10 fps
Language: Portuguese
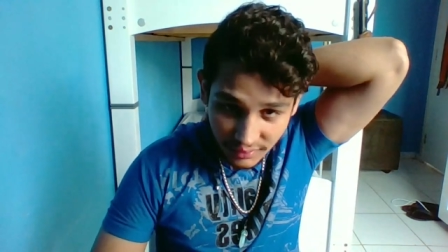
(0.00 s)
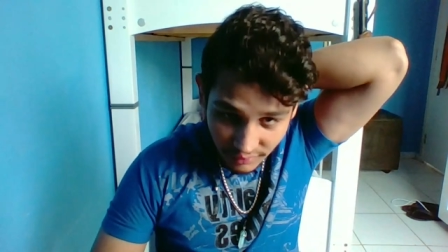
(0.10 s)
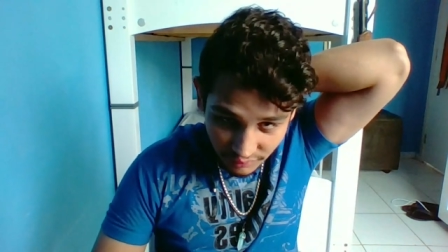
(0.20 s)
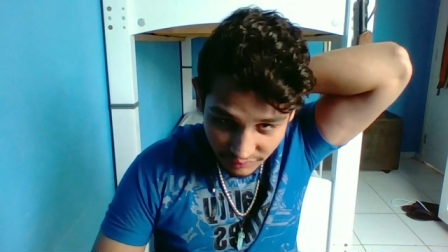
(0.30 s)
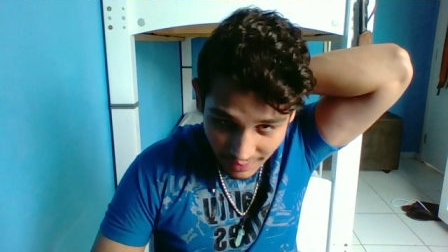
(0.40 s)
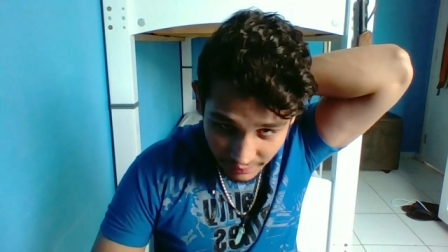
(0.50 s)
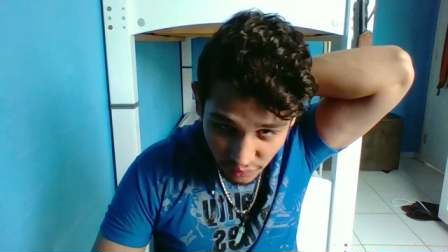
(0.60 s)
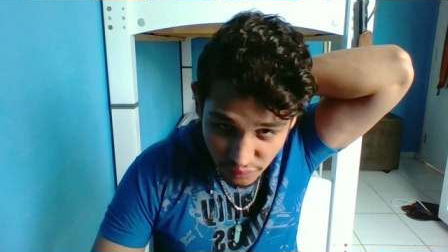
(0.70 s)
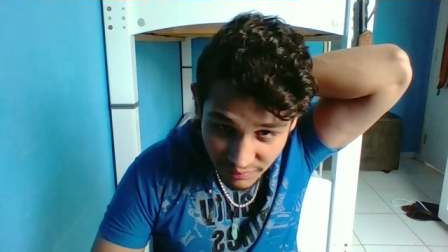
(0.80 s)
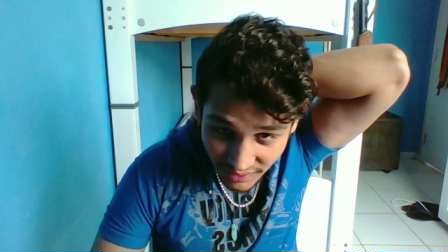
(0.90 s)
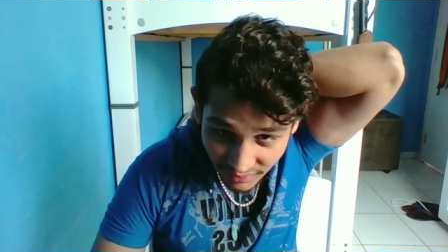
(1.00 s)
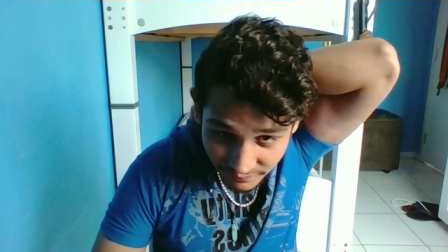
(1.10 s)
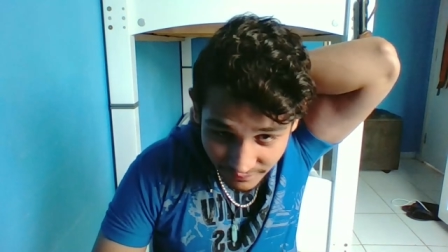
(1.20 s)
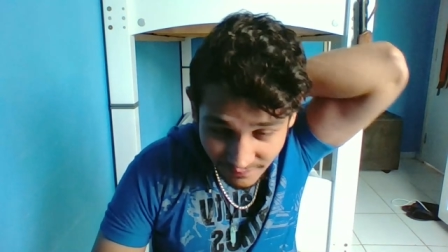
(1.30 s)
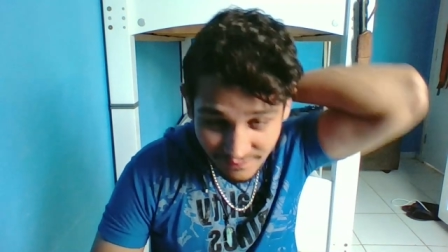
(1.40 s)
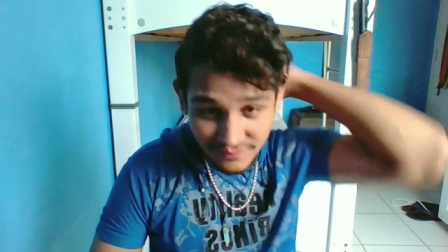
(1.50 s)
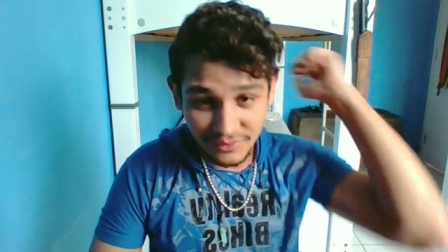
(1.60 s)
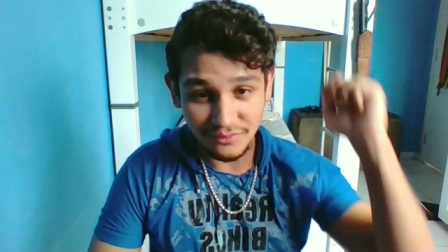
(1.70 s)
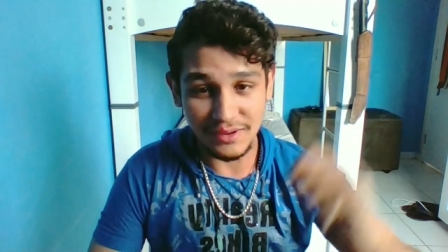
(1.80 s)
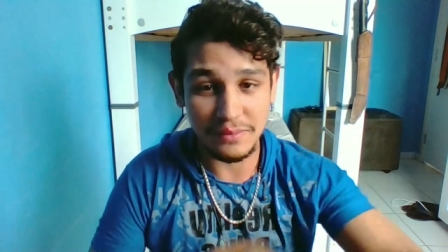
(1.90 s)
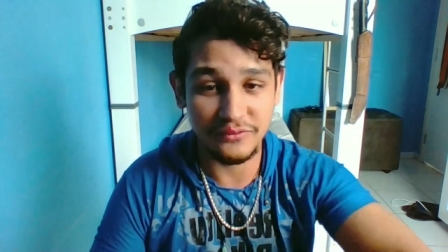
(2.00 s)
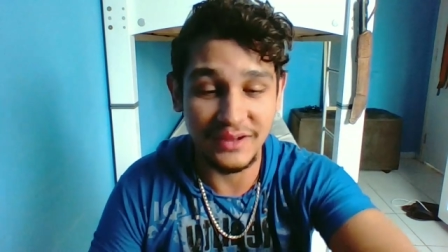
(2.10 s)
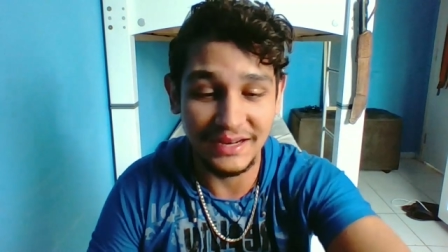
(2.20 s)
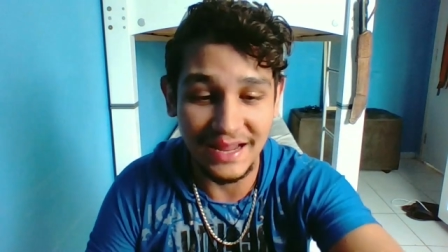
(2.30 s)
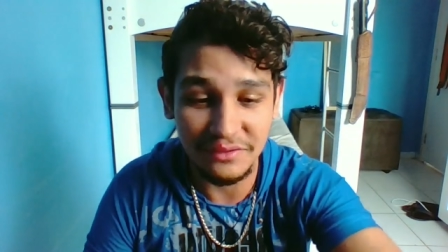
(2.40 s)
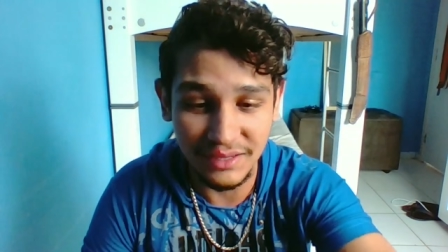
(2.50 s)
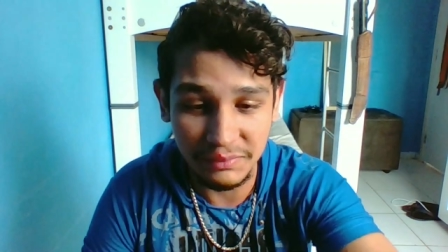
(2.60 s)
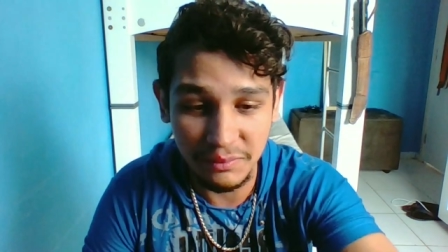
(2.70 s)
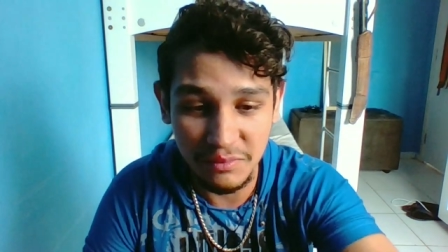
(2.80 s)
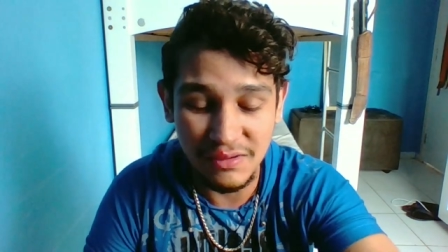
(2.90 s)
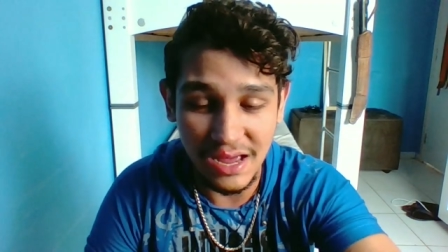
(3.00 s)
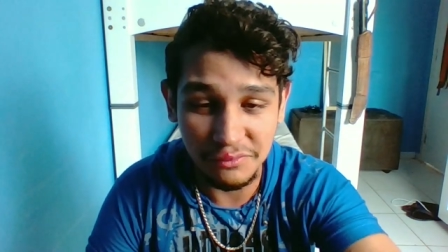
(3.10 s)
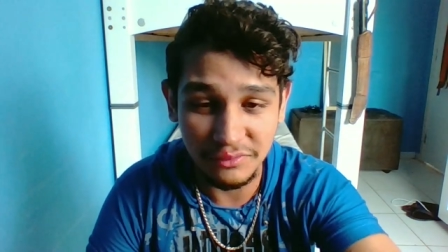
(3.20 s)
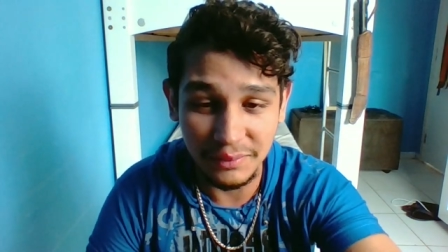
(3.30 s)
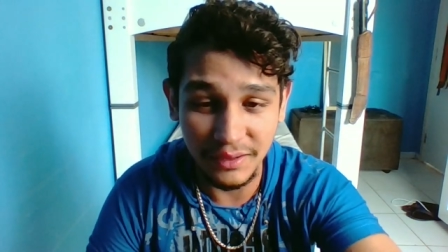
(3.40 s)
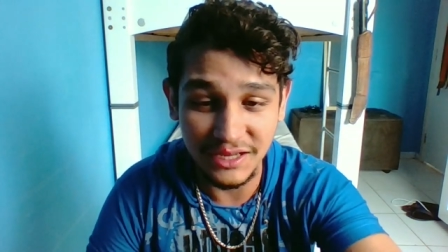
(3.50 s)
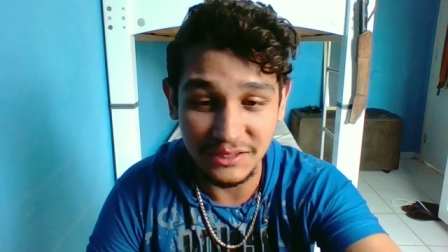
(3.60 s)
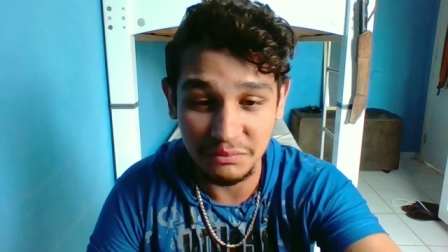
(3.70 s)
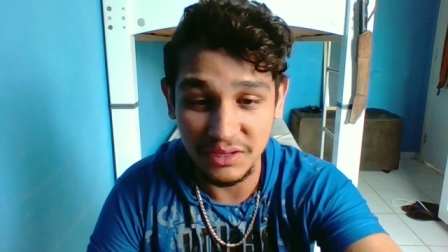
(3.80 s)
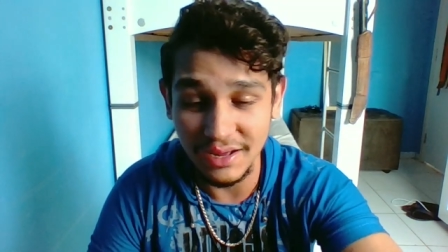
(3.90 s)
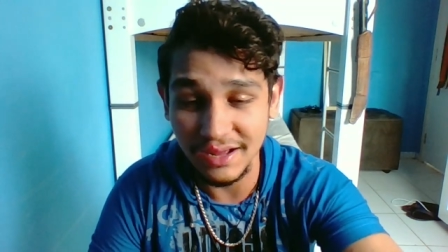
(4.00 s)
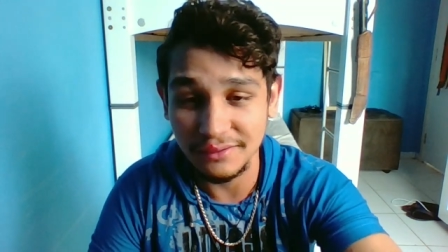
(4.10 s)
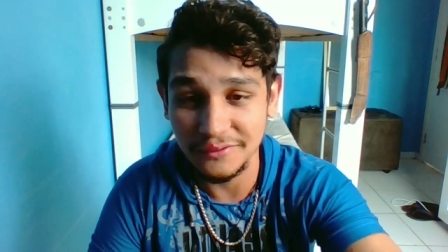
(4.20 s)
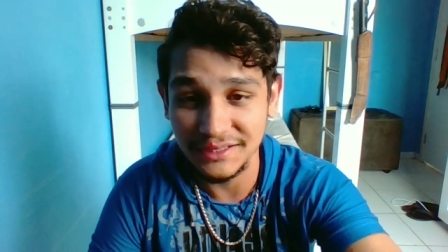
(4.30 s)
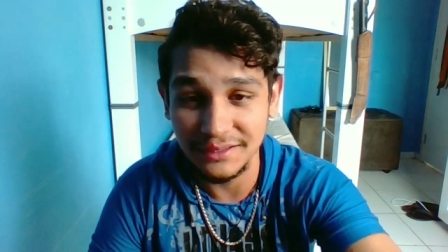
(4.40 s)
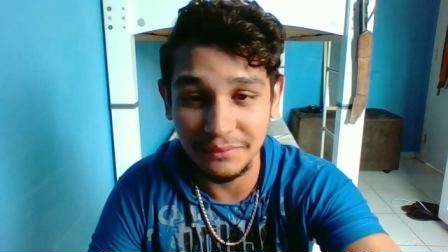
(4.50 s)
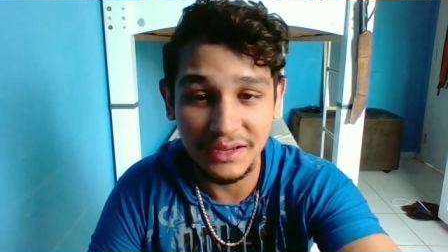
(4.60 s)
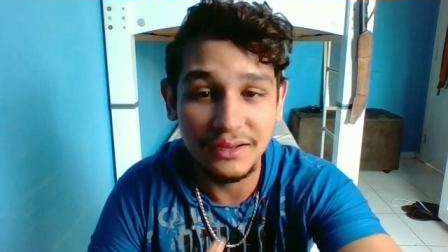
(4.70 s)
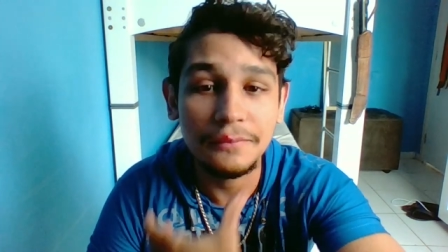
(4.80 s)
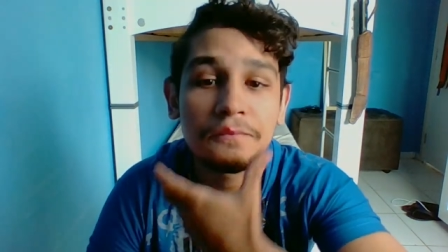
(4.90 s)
Não dá pra comer, não dá pra falar, não dá pra beber água, não dá pra respirar com essa merda.